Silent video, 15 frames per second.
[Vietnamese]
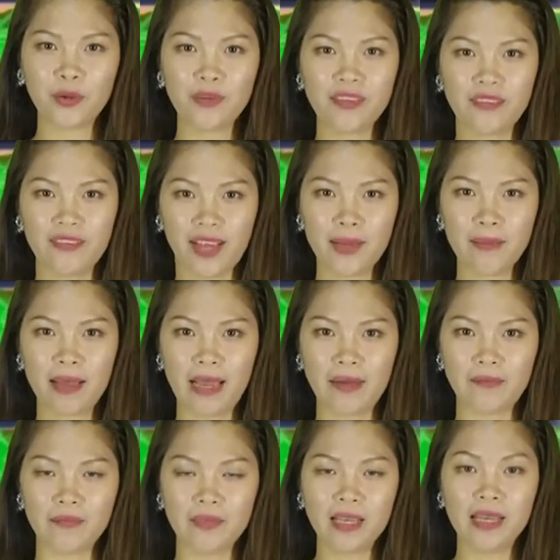Thưa quý vị và các
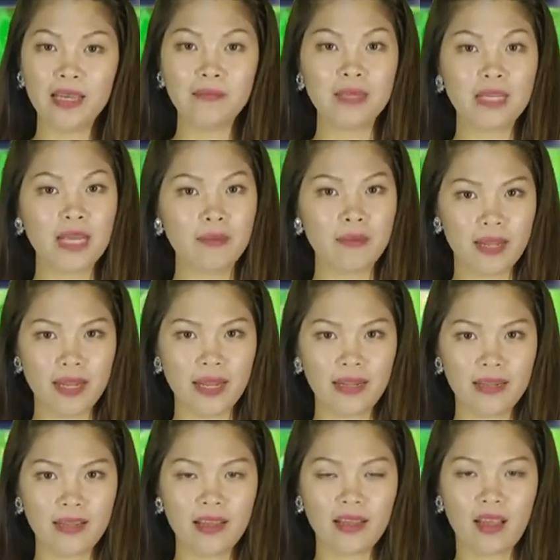bạn, bữa cơm gia
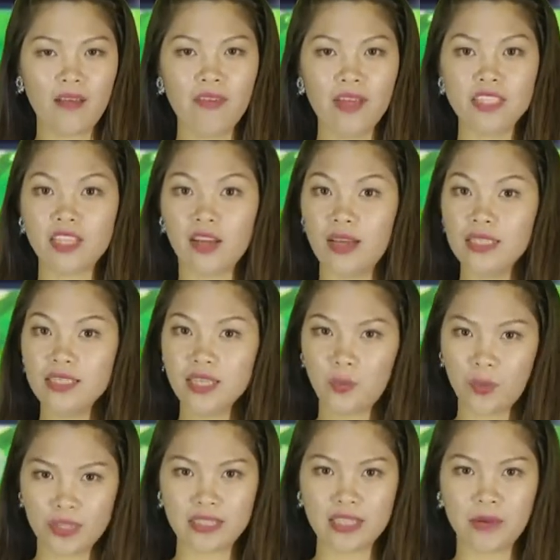đình có vai trò hết
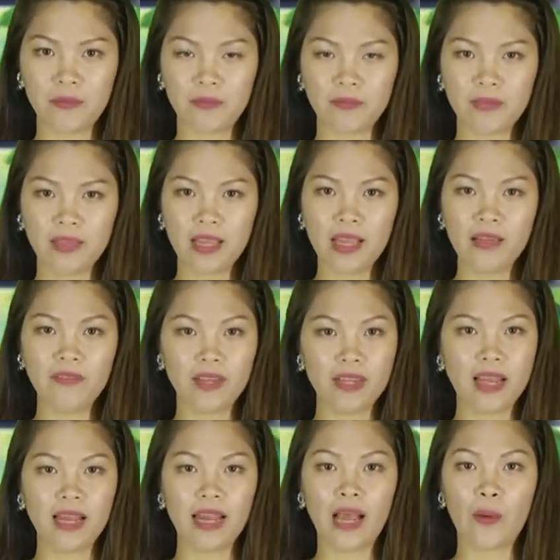sức quan trọng
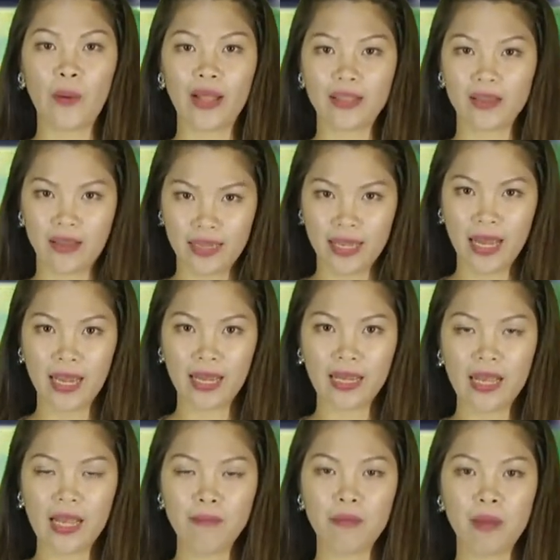vì đây là khoảng thời
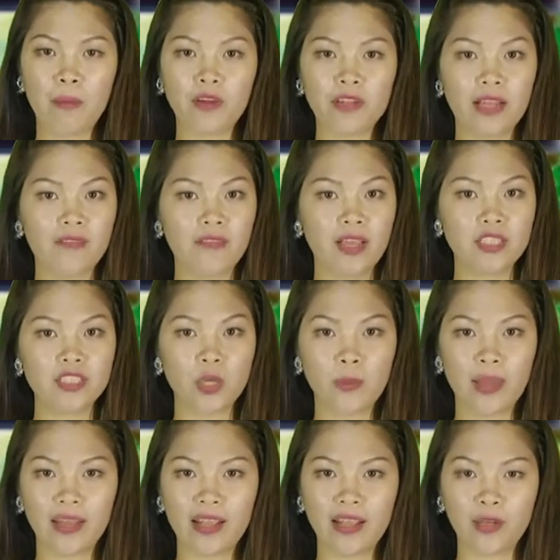gian mà mọi thành viên
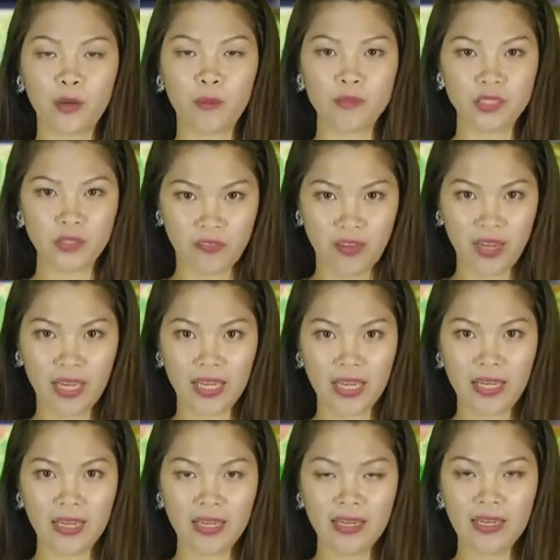trong gia đình cùng sum
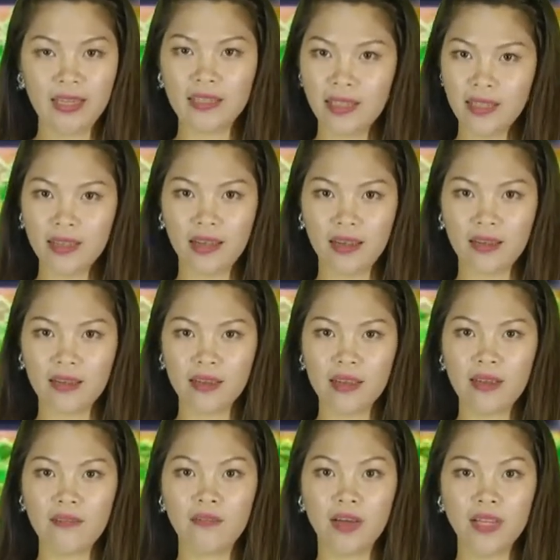vầy. Thế nhưng,
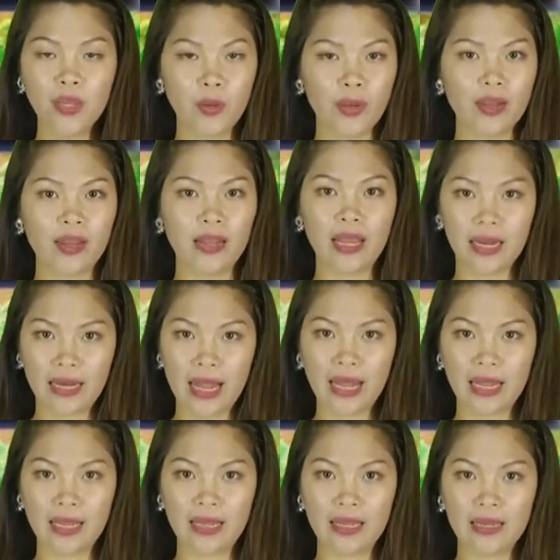với nhiều gia đình hiện
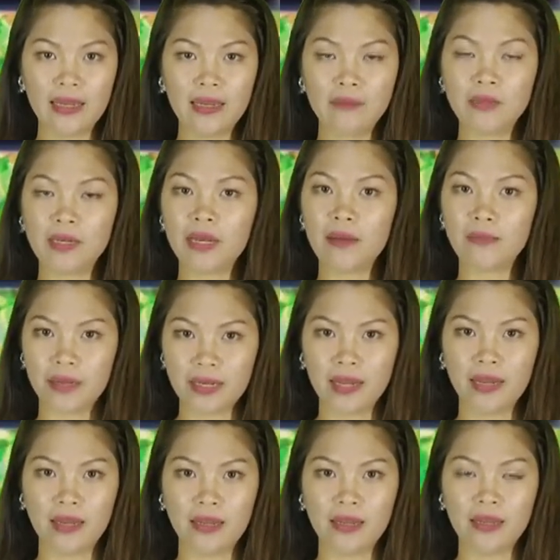đại, bữa cơm
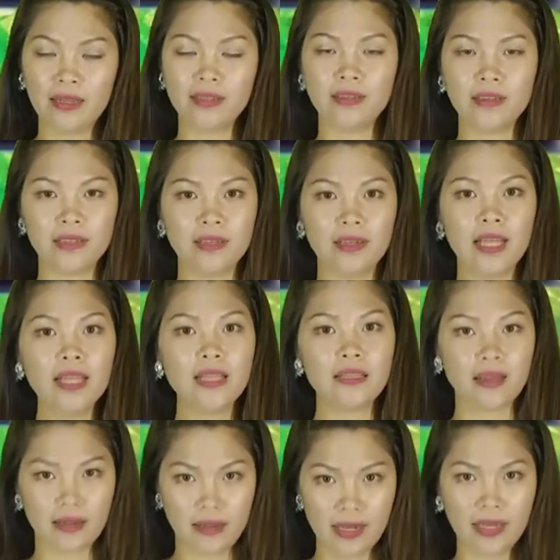gia đình dường như ít
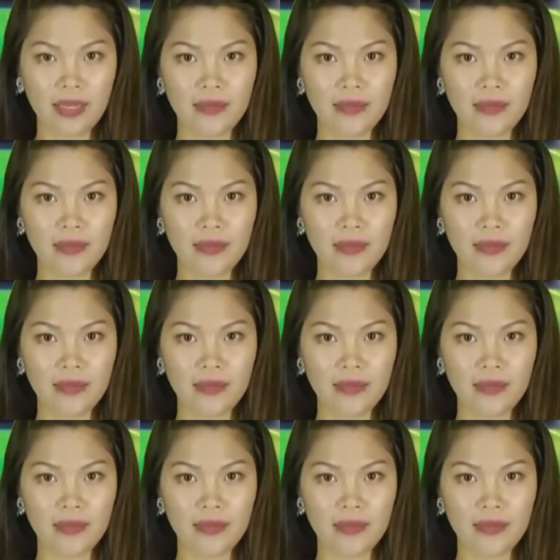dần